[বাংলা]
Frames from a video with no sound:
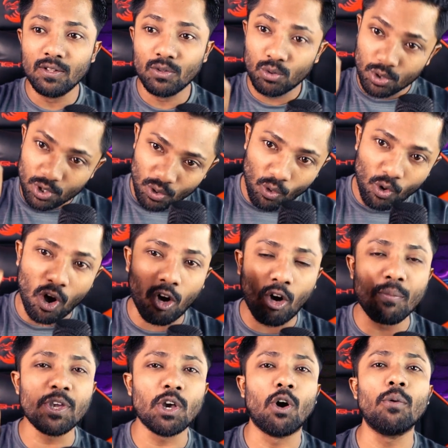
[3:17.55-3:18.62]
তুই
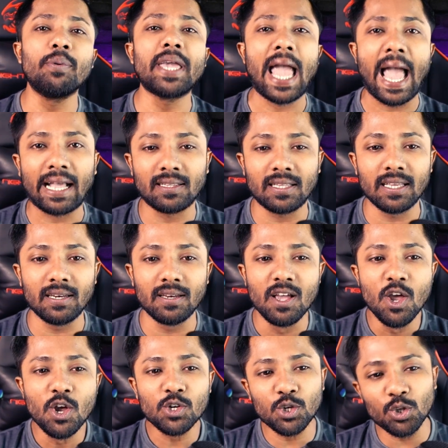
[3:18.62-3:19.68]
ওরকমই হবি একদিন
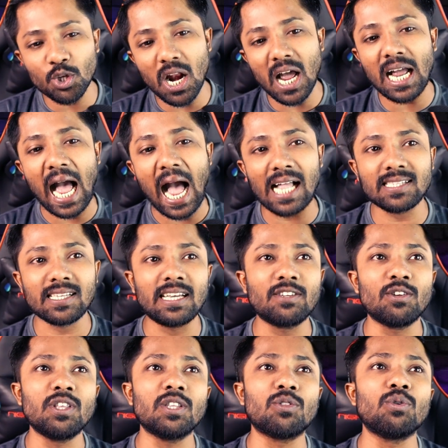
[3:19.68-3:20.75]
সুতরাং আজকে
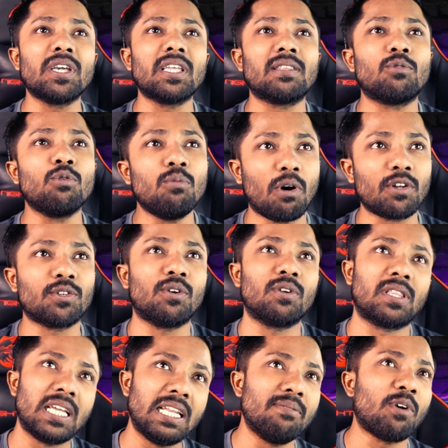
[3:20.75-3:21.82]
যদি তুই দু বছর
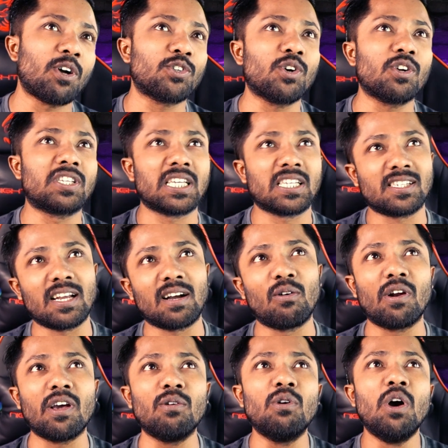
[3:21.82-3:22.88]
তিন বছর চেষ্টা
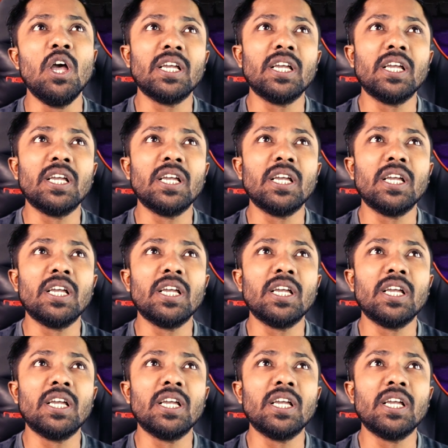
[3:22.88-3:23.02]
করেও